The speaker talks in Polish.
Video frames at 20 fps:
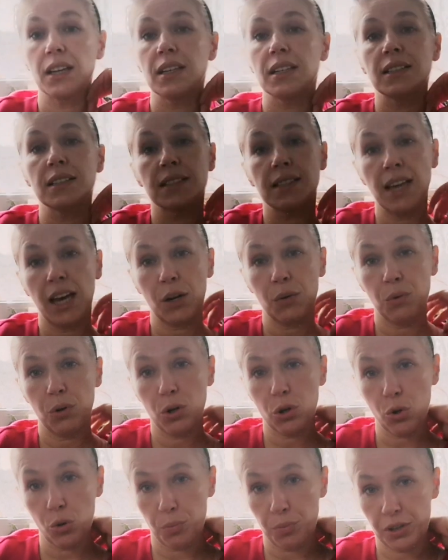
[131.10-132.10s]
y, zjadły
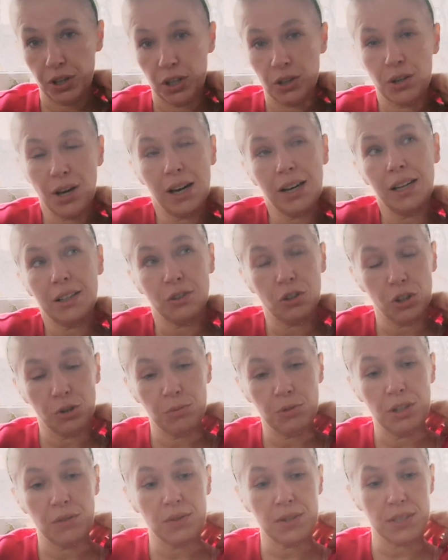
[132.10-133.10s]
chrupki, no ale to
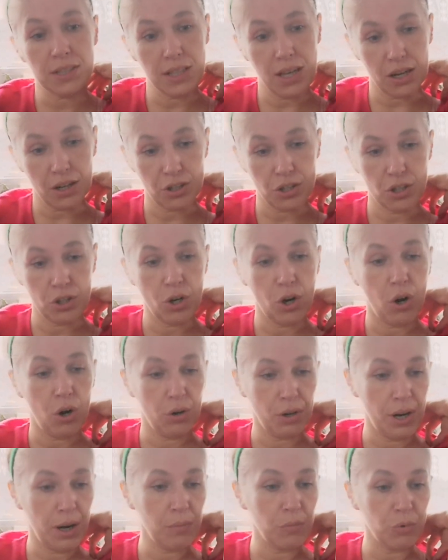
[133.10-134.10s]
im nie wystarczy, no
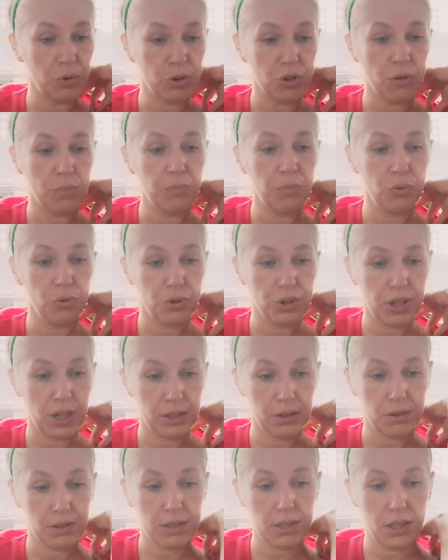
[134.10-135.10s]
one muszą
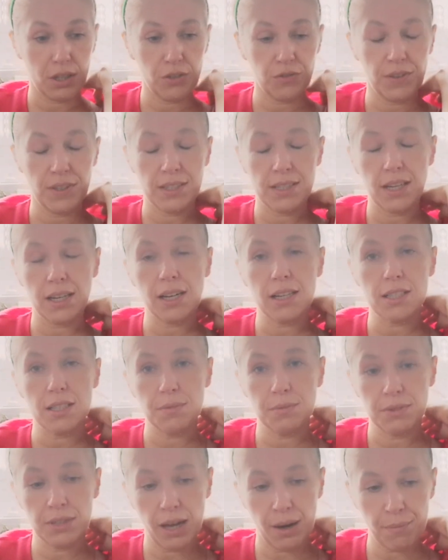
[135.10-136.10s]
puszkę dostać, więc zaraz
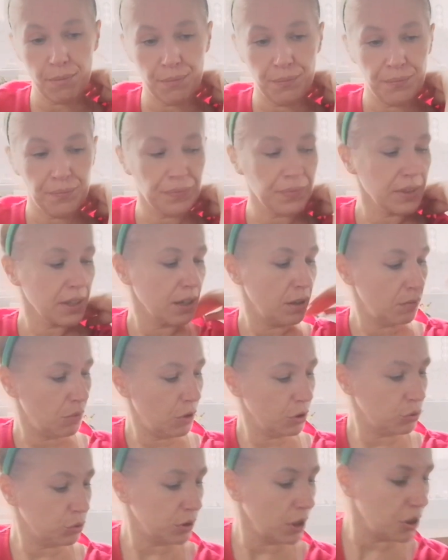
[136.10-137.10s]
im dam,
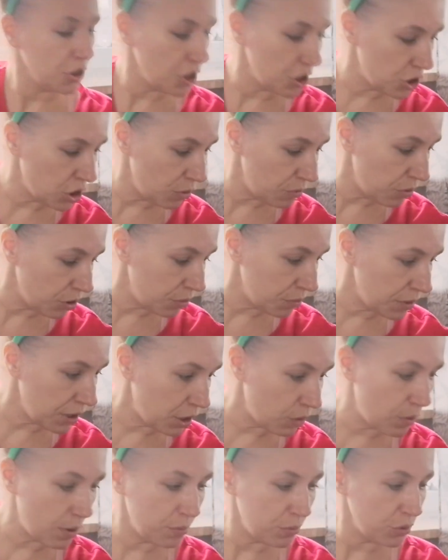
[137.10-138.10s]
bo tutaj siedzi obok mnie
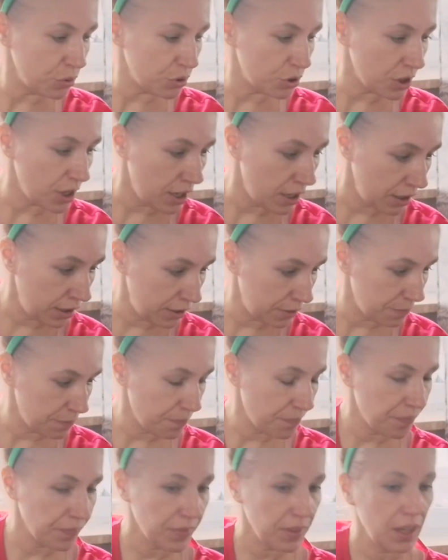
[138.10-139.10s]
kłębuszek,
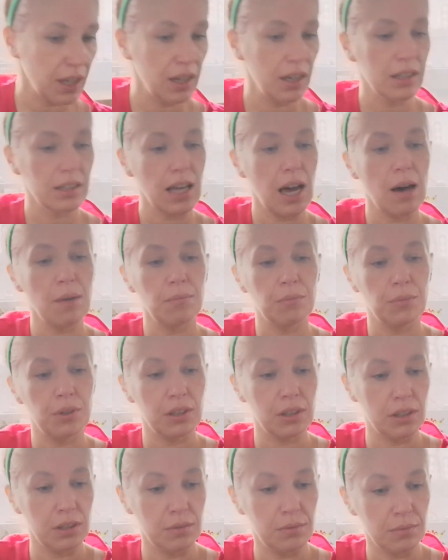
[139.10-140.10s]
tam
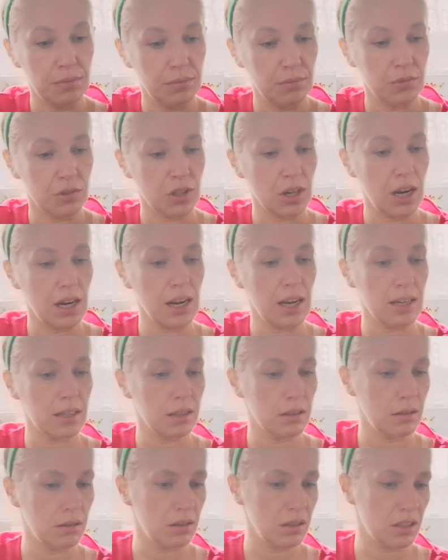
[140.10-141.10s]
y,
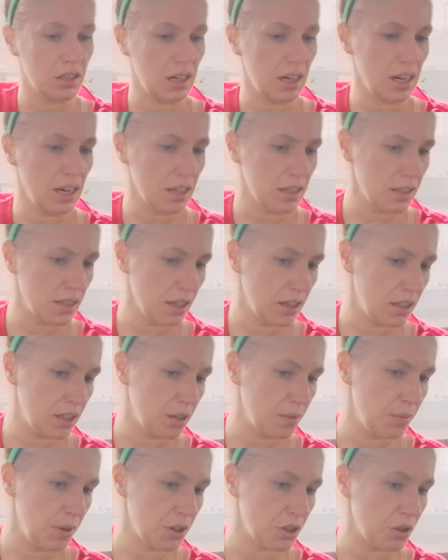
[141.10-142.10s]
szara szarasek
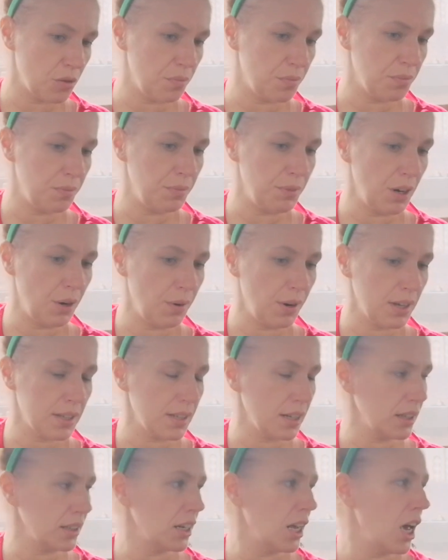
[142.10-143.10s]
chyba, czy
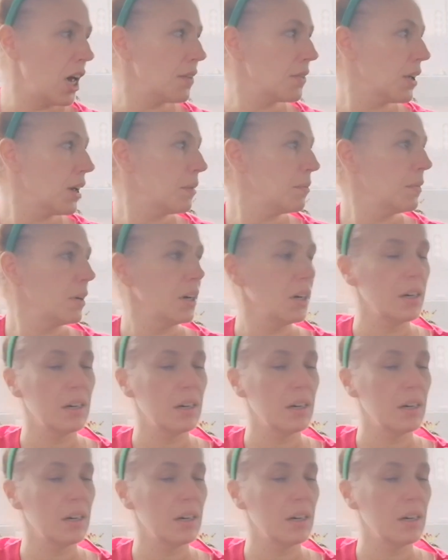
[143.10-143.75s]
białasek, nie wiem.